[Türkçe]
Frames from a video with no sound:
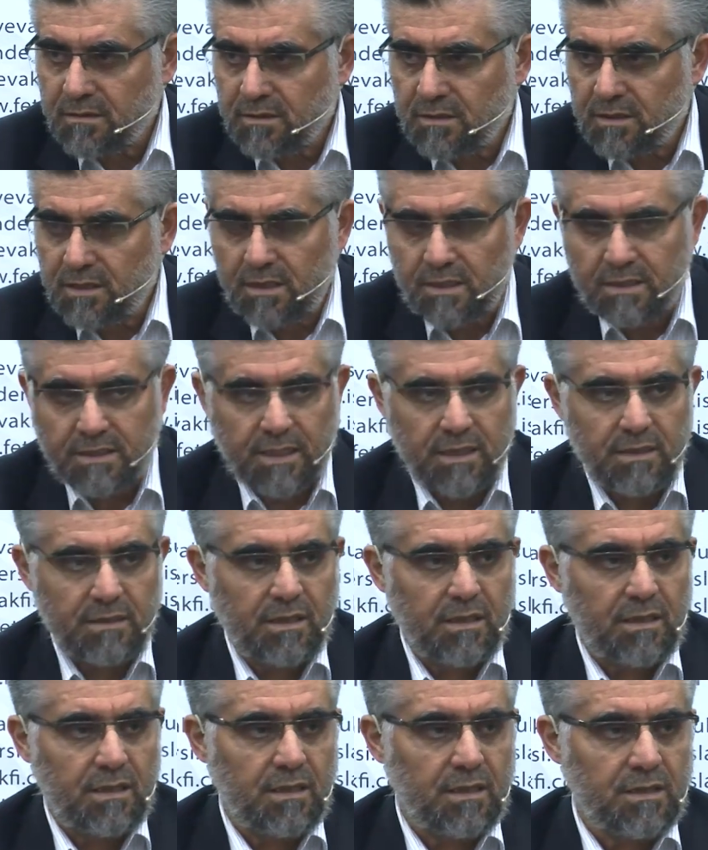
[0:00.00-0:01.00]
Kiliseyi
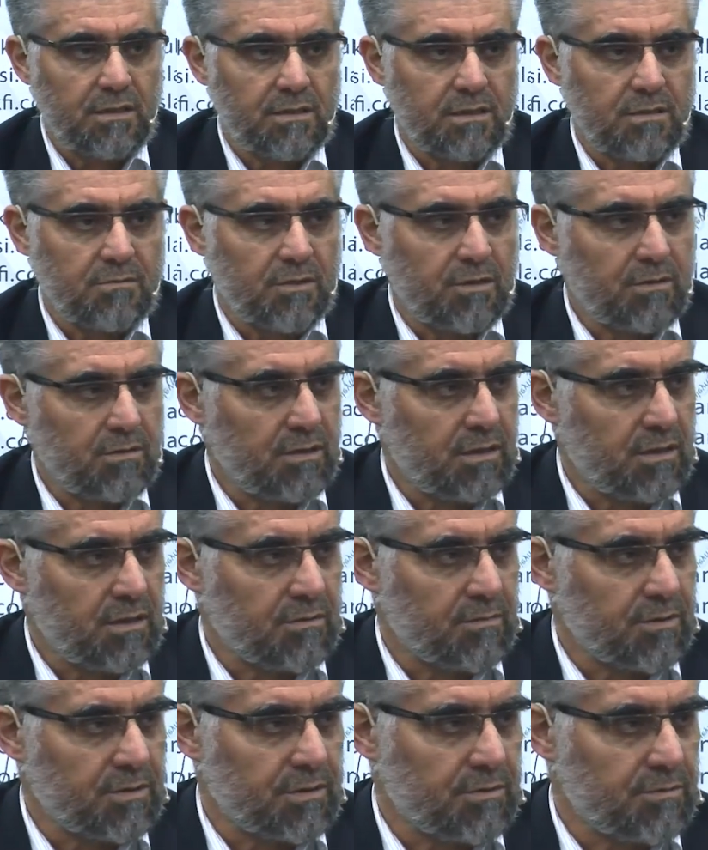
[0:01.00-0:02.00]
tanrılaştırmak. O
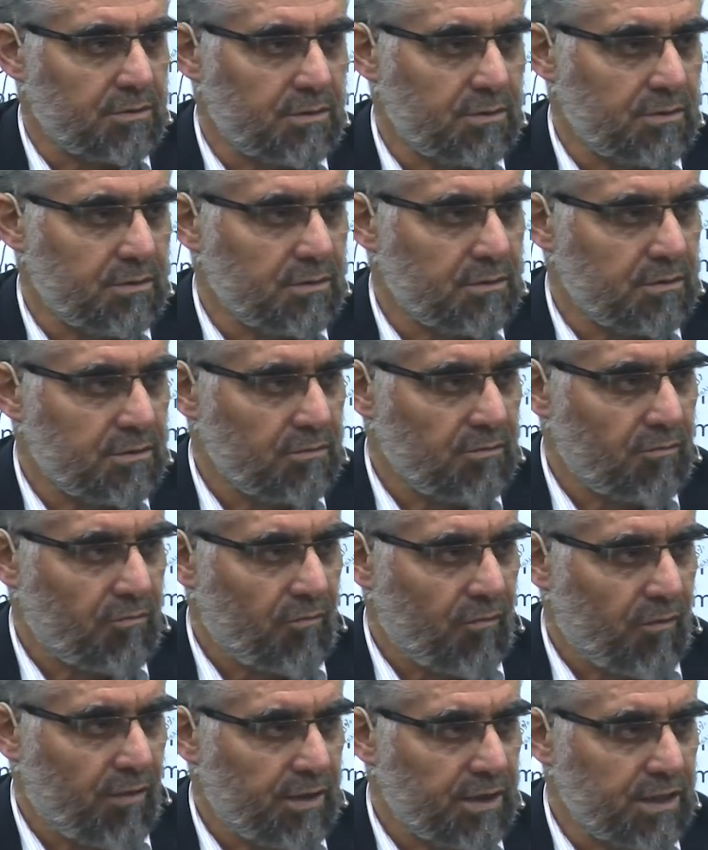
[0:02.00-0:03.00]
kadar başka bir şey yok.
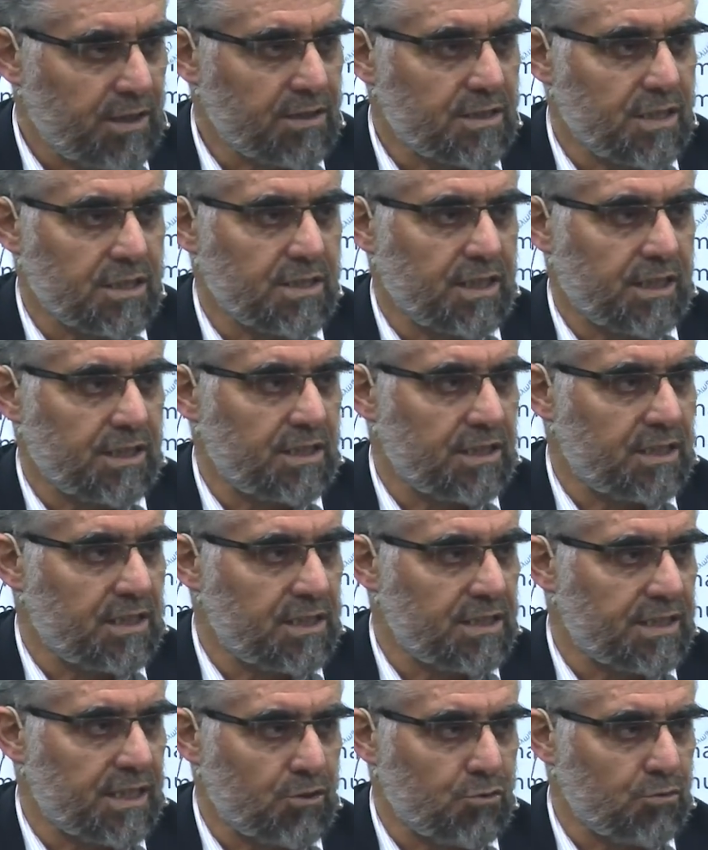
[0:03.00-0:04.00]
İsa sanki
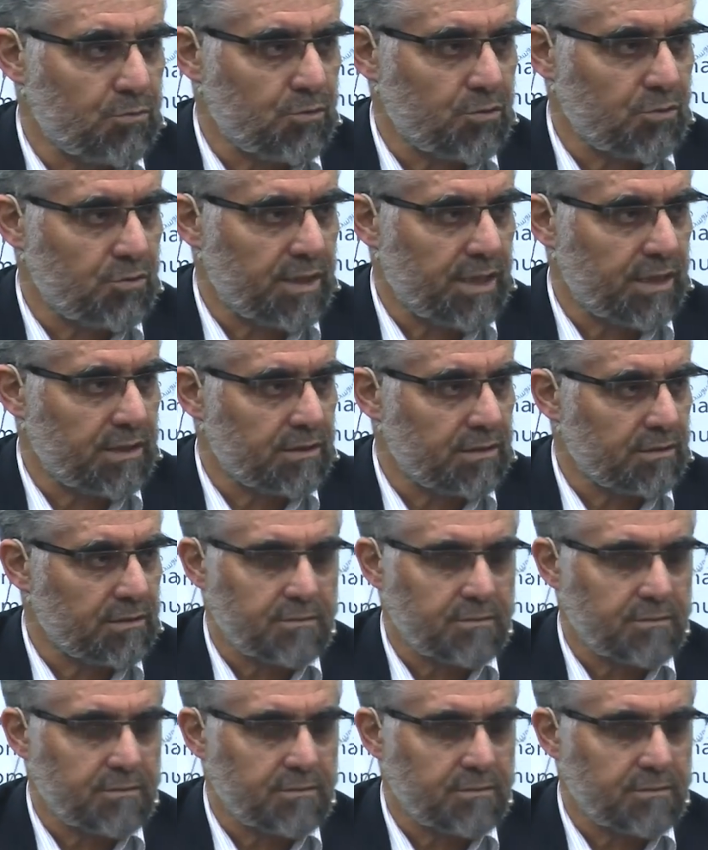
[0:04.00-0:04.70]
kilisenin umurundaydı.